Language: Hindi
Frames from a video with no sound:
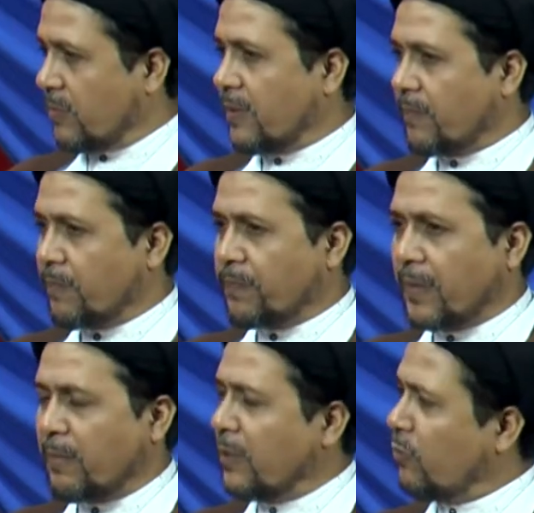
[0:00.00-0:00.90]
में
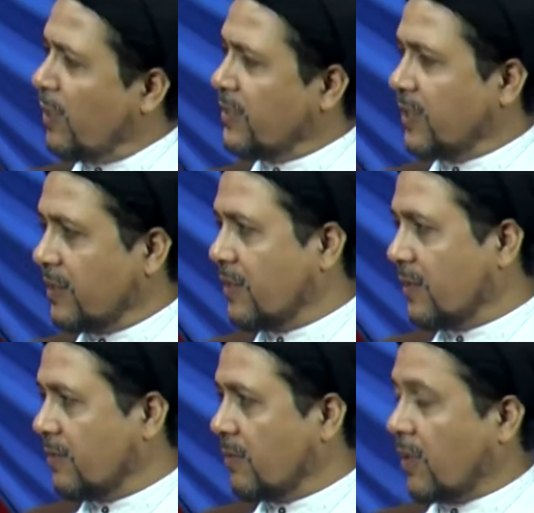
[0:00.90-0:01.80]
बड़ी ख्वाहिश आता
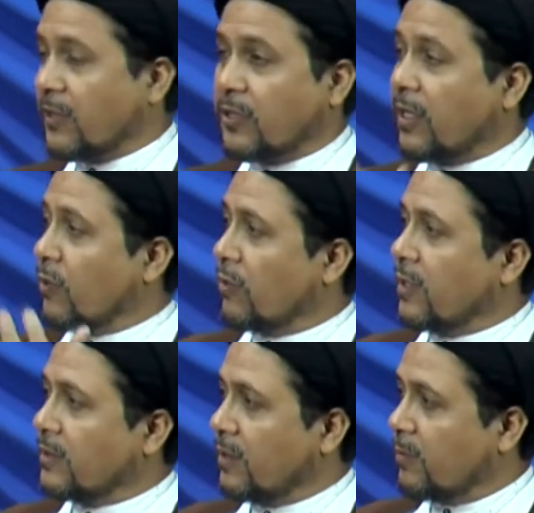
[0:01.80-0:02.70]
है कैसा घर होना
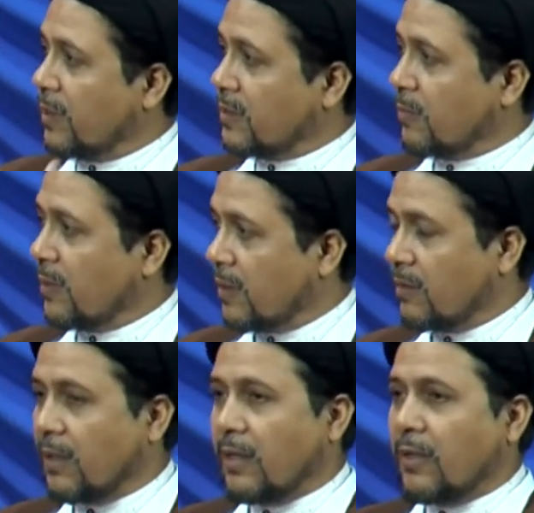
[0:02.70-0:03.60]
चाहिए बड़े से बड़ा
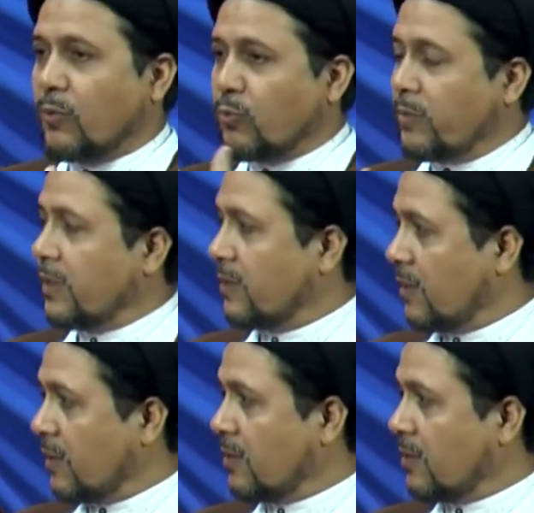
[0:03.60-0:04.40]
टू बी एच के